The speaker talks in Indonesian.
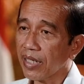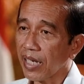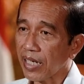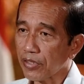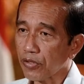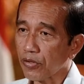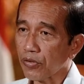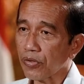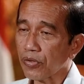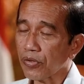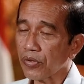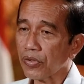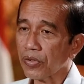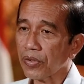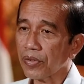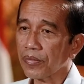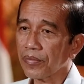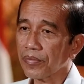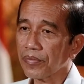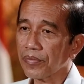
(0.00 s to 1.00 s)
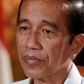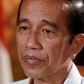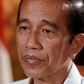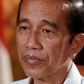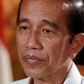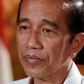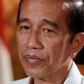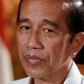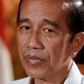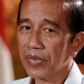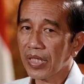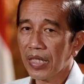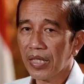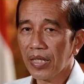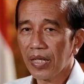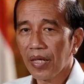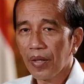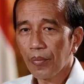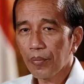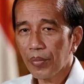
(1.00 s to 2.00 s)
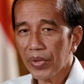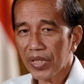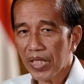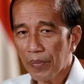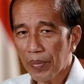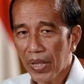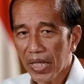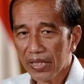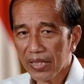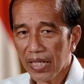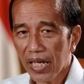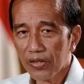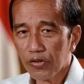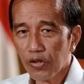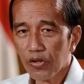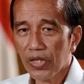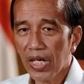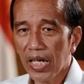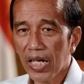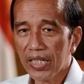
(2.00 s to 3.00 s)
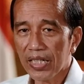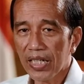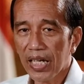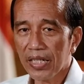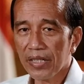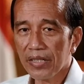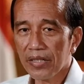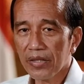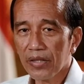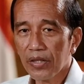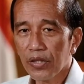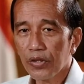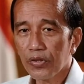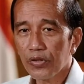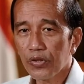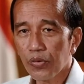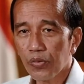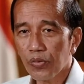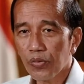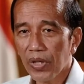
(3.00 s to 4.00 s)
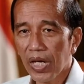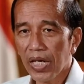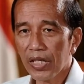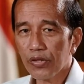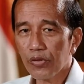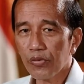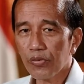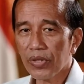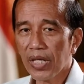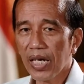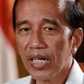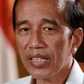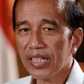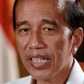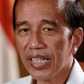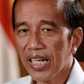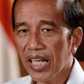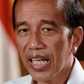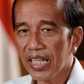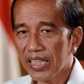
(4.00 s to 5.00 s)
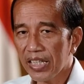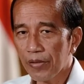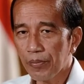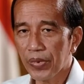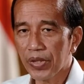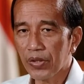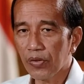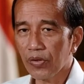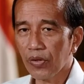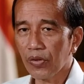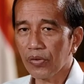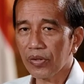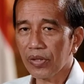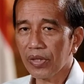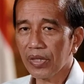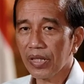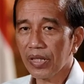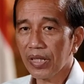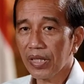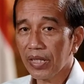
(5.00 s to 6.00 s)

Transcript: kasus. Penambahan kasus harian juga sudah relatif menurun.